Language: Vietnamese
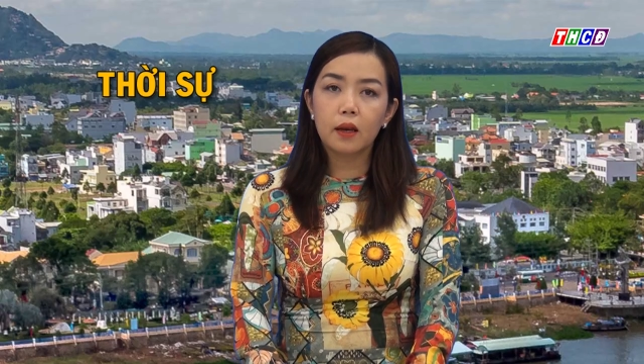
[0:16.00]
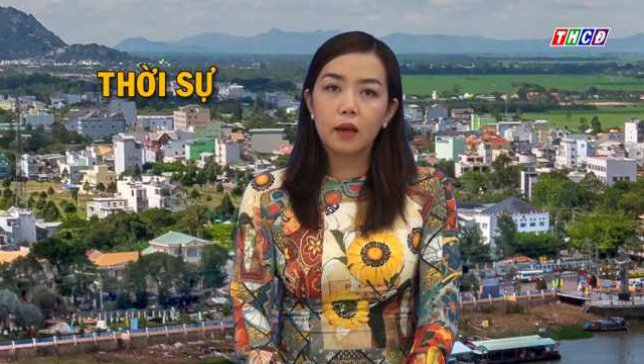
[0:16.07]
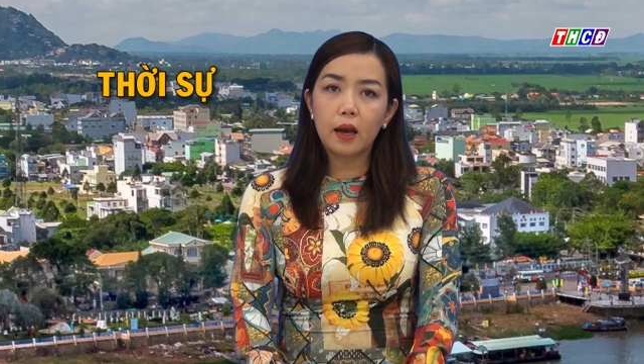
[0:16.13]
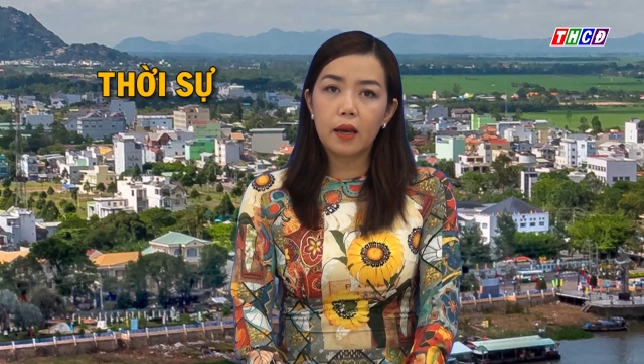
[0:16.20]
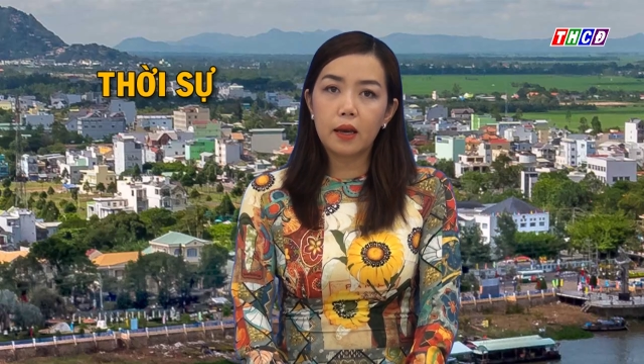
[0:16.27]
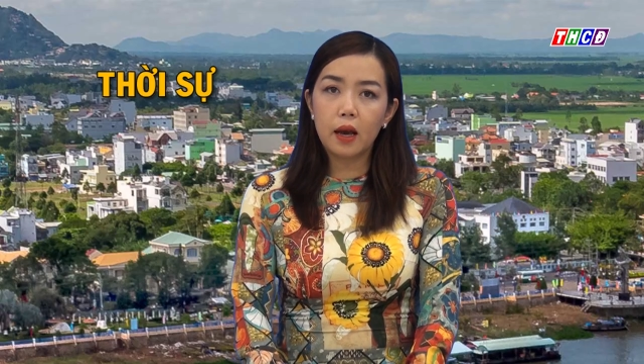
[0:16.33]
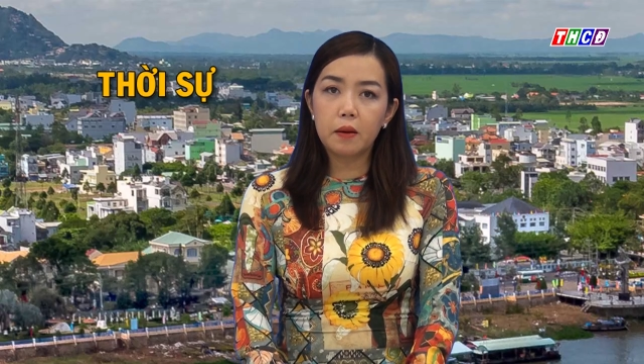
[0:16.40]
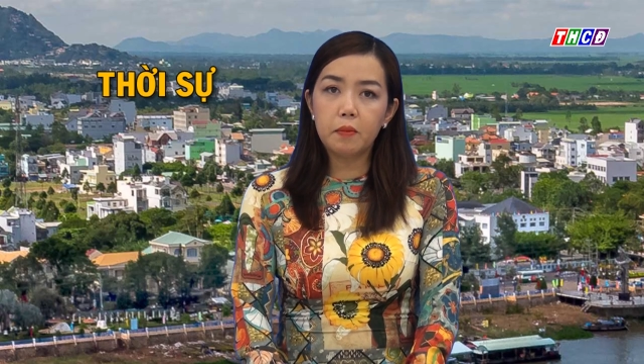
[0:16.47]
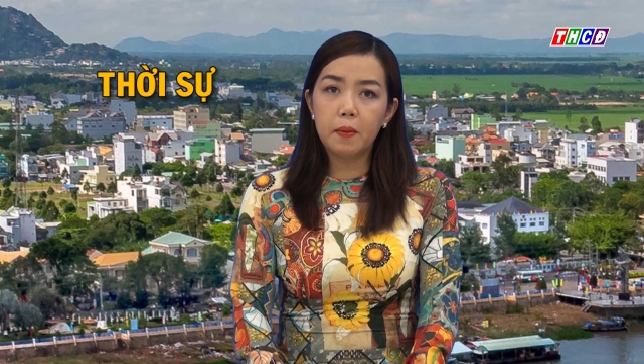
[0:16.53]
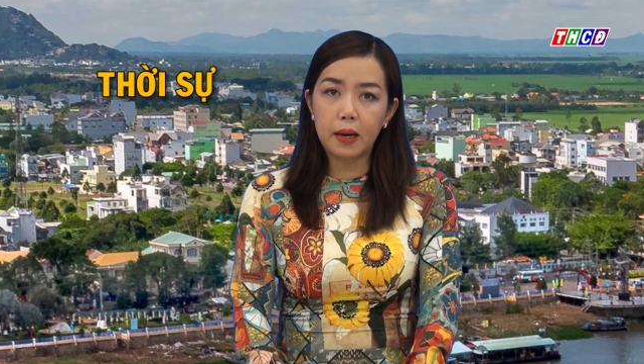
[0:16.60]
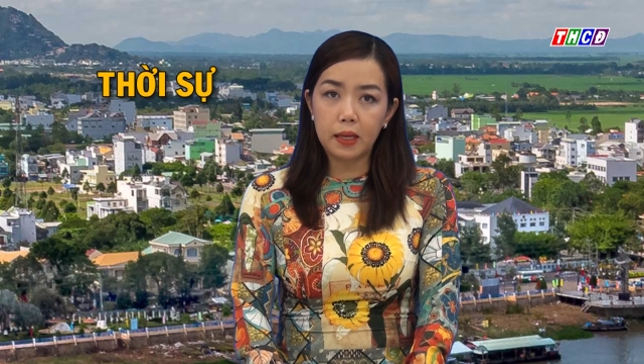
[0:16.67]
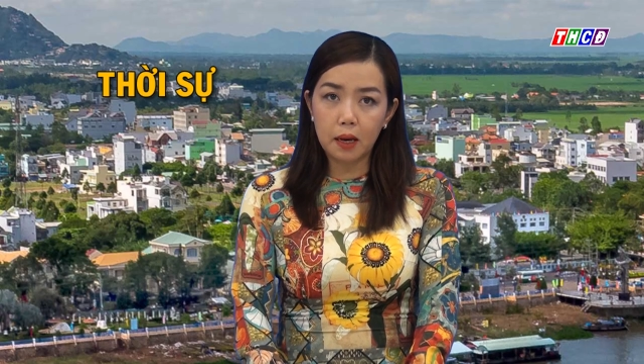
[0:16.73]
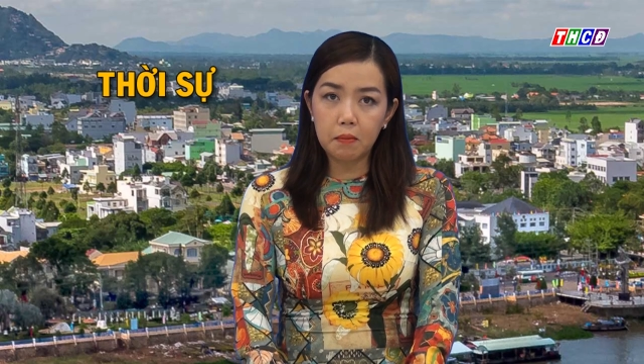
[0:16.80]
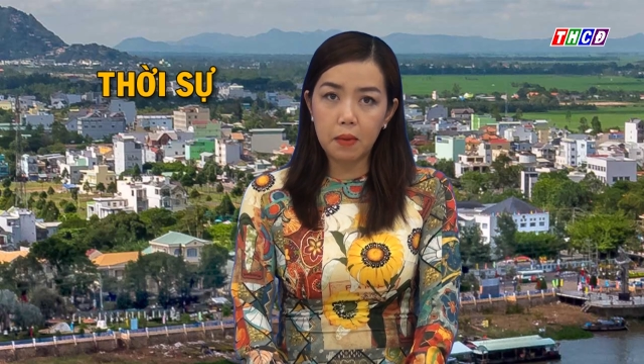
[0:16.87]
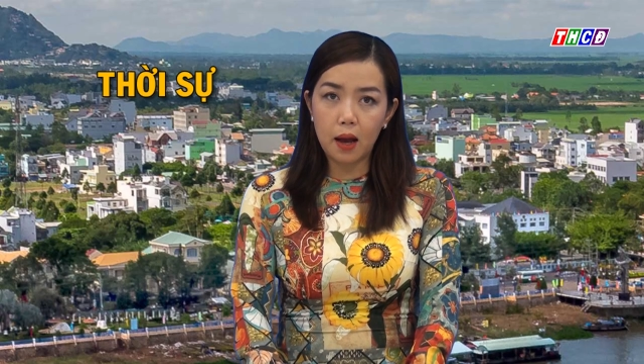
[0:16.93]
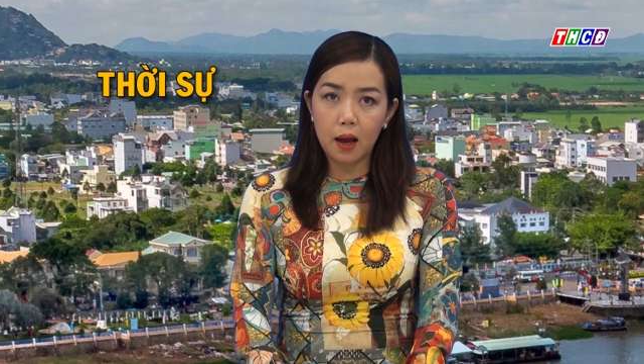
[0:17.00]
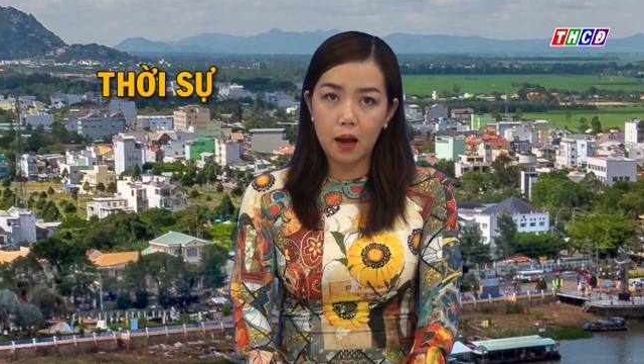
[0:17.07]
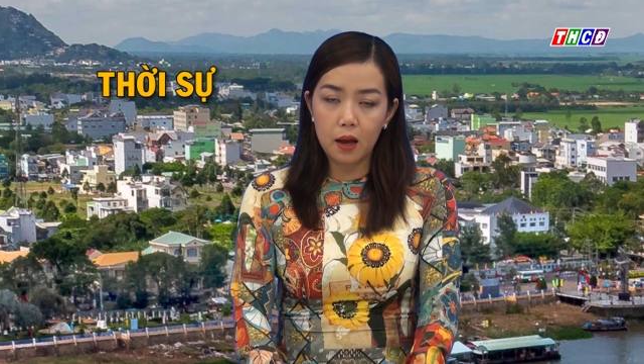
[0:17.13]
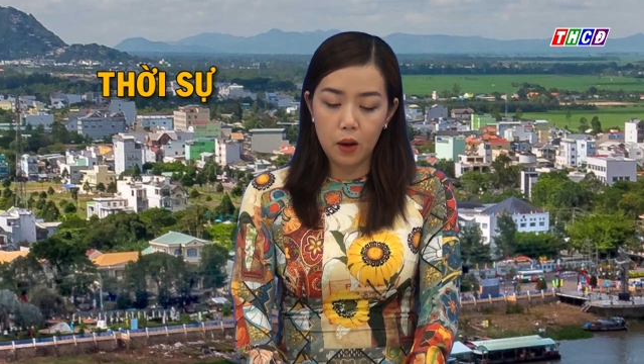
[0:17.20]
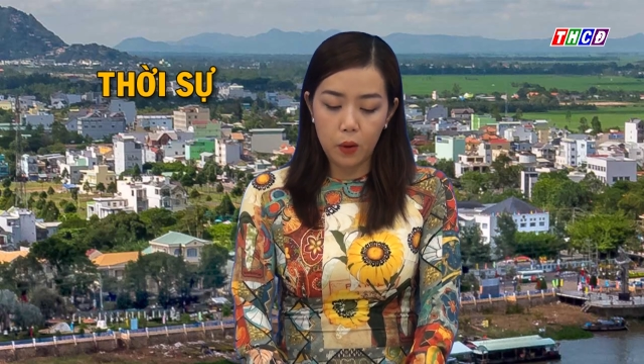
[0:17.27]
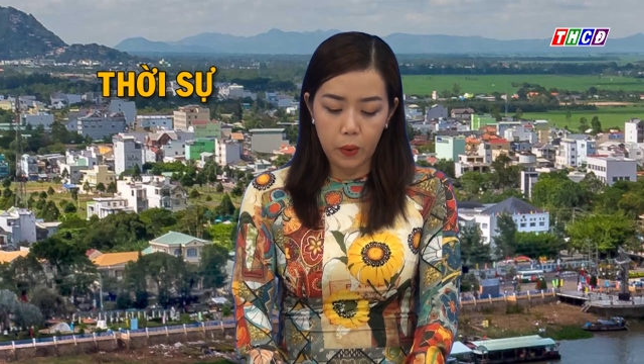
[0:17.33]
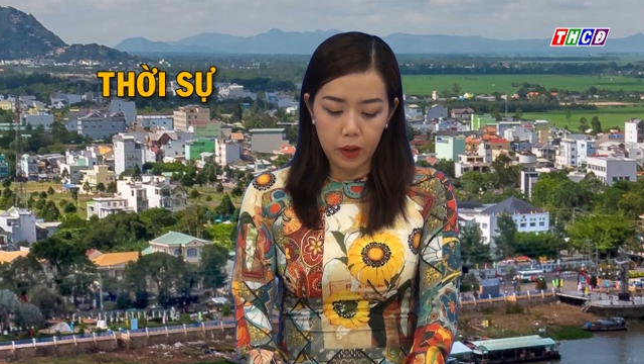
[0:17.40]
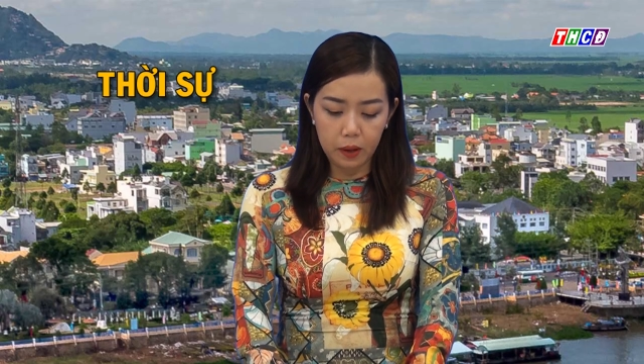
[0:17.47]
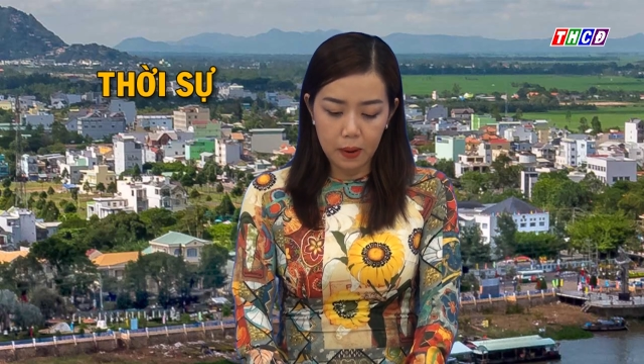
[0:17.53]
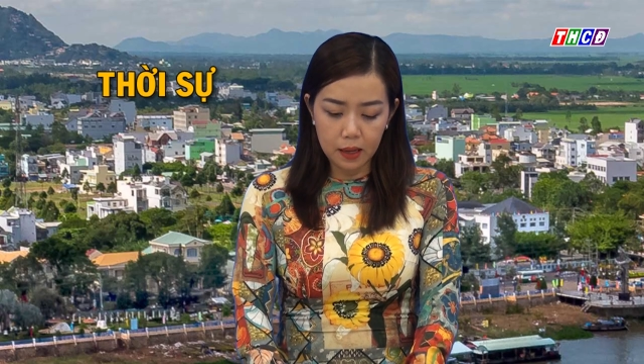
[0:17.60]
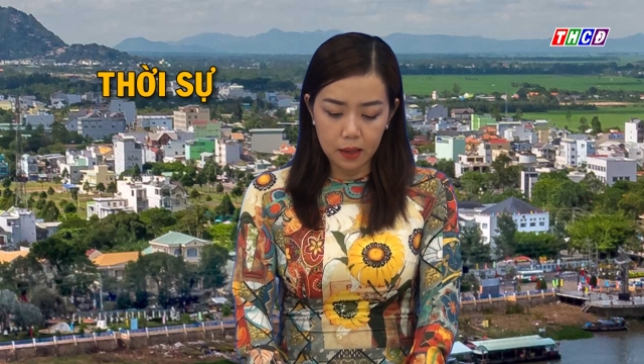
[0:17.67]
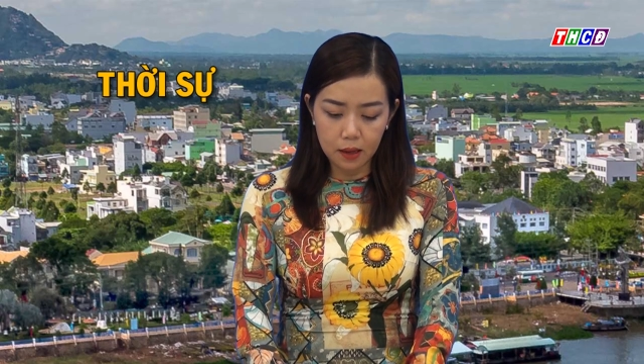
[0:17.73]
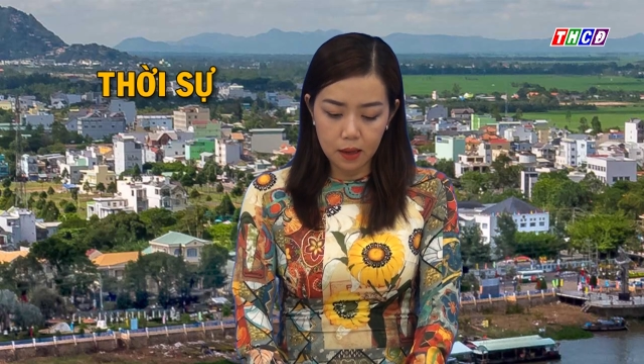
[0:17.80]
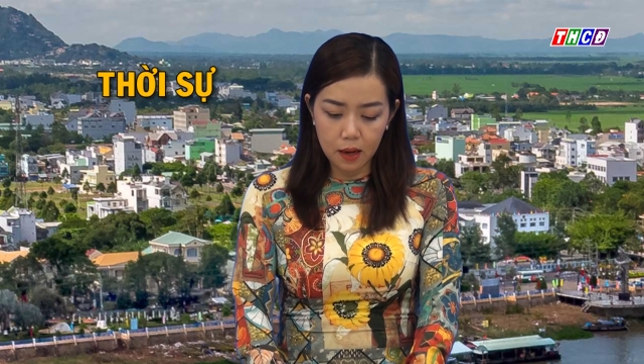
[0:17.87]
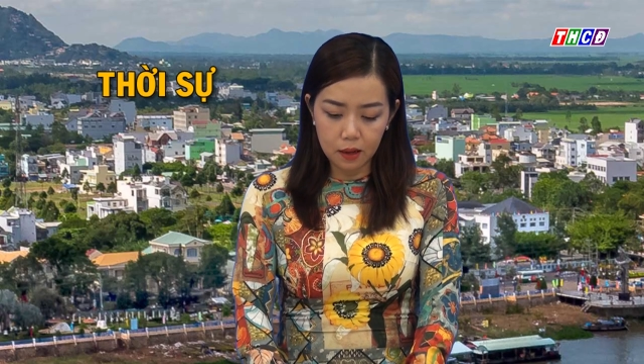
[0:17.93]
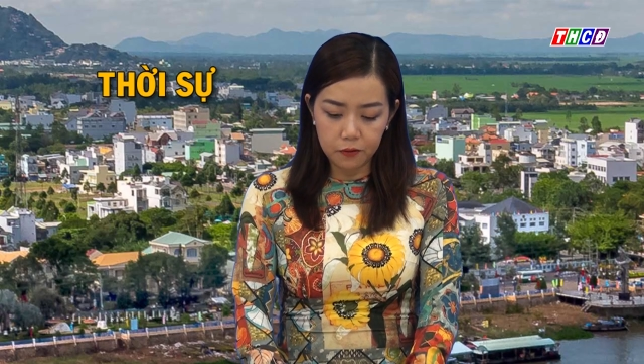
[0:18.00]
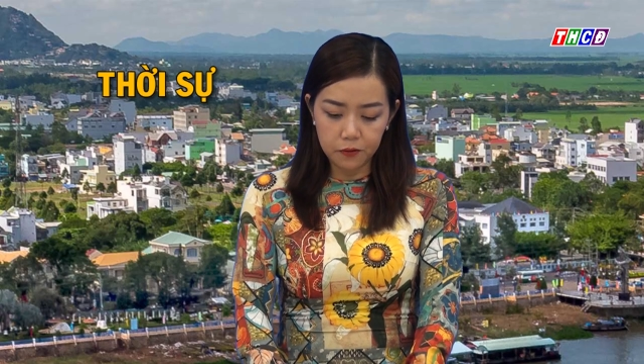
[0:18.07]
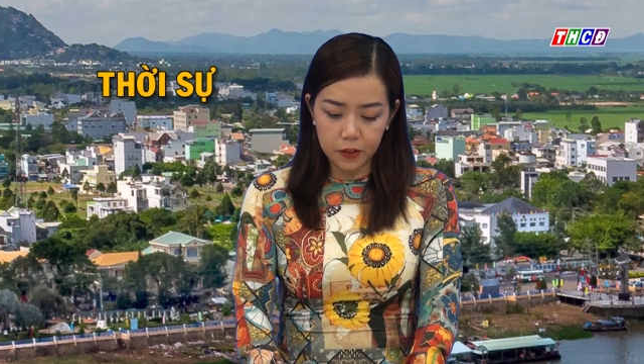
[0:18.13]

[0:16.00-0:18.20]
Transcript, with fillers: Ngày 27 tháng 3, Ủy ban Nhân dân